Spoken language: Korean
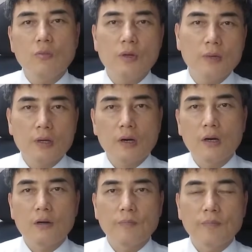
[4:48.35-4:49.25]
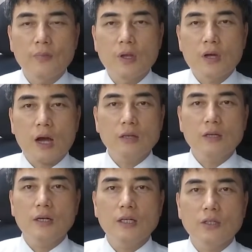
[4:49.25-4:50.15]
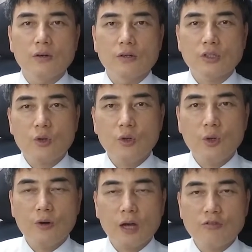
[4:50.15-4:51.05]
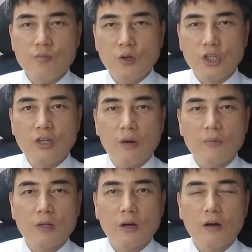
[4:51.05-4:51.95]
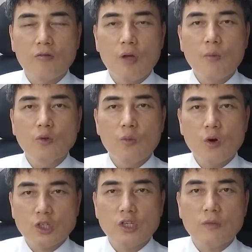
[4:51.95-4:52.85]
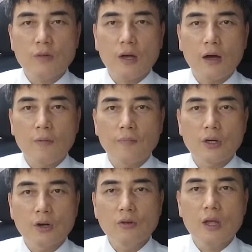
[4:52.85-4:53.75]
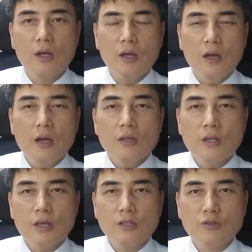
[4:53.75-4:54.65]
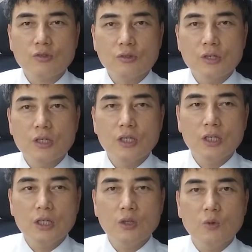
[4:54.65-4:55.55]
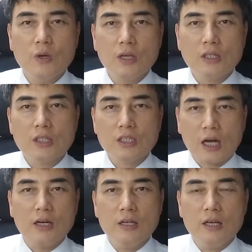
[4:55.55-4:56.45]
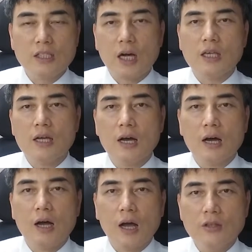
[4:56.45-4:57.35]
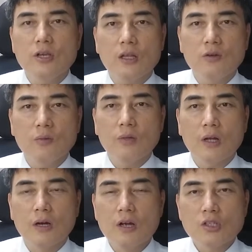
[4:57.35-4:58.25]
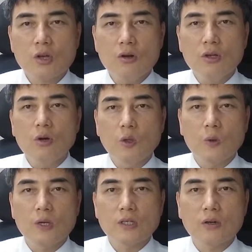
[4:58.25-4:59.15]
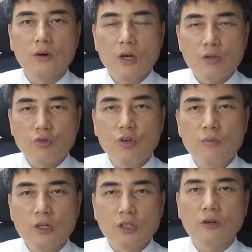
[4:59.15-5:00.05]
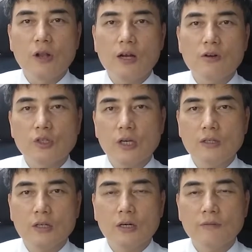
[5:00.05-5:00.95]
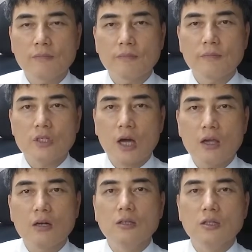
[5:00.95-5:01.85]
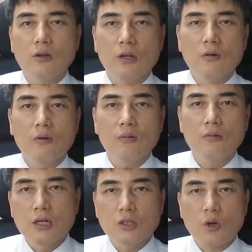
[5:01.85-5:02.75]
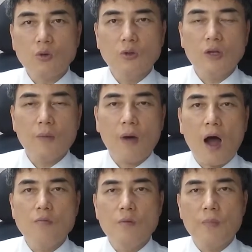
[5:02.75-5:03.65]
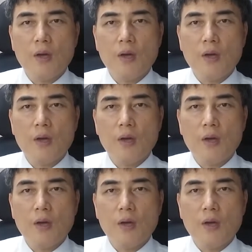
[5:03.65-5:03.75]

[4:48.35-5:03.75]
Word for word: 의미입니까? 강단에서 설교는 아주 멋있게 합니다. 외모도 멋있습니다. 그런데 예수 그리스도의 자리에 자기가 앉아 있는 겁니다. 설교를 통해서 주님을 드러내는 것이 아니라 자기를 드러내고 그 성도들의 마음을